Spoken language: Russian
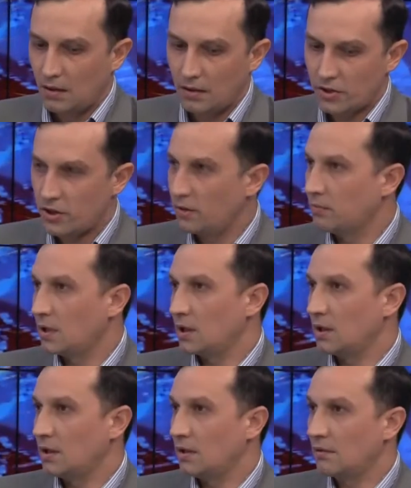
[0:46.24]
решил
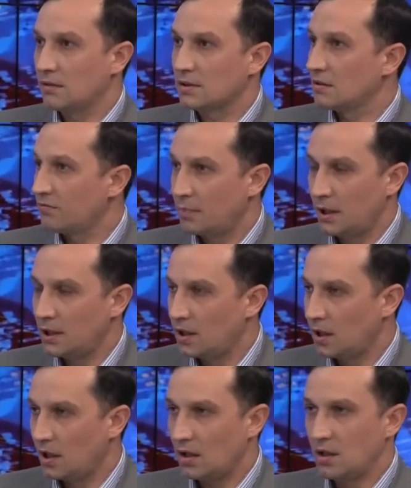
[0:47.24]
баллотироваться, в
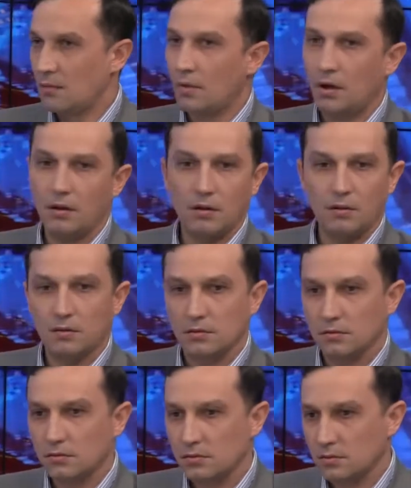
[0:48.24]
политике не был,
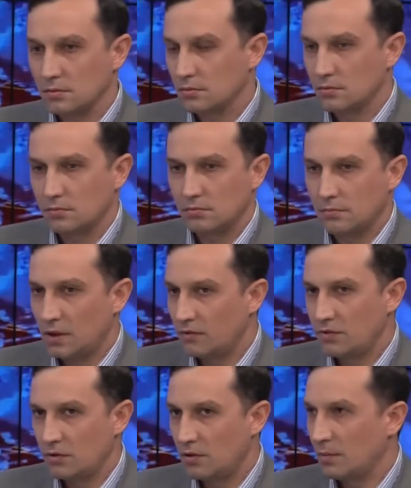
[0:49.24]
э, был
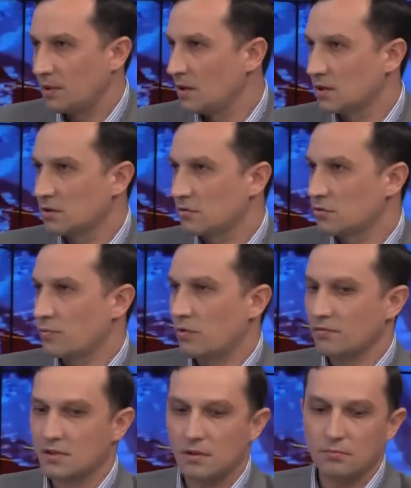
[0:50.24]
все время даже
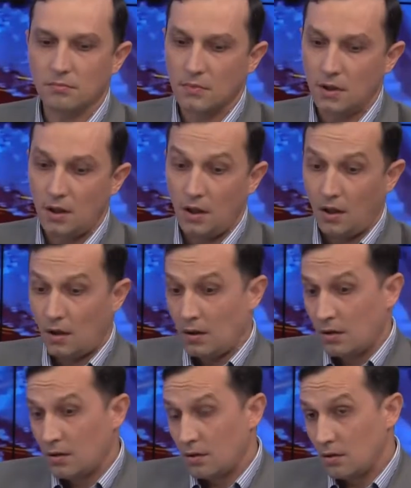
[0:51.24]
службовцем
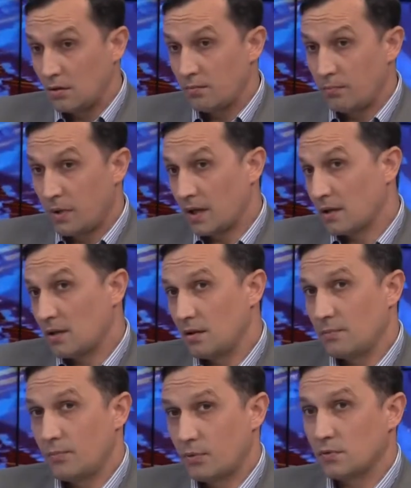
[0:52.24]
э,
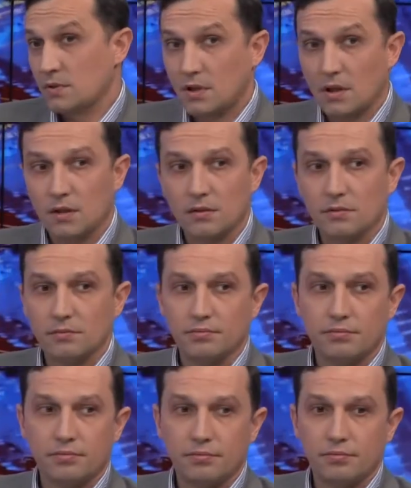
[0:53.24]
Партия просто,
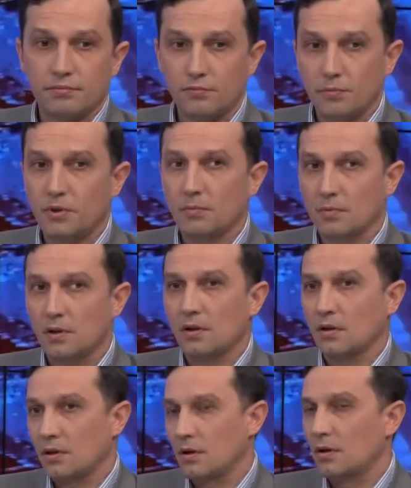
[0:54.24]
в
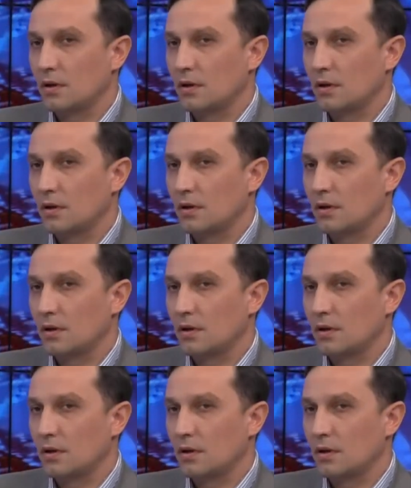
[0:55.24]
общем-то,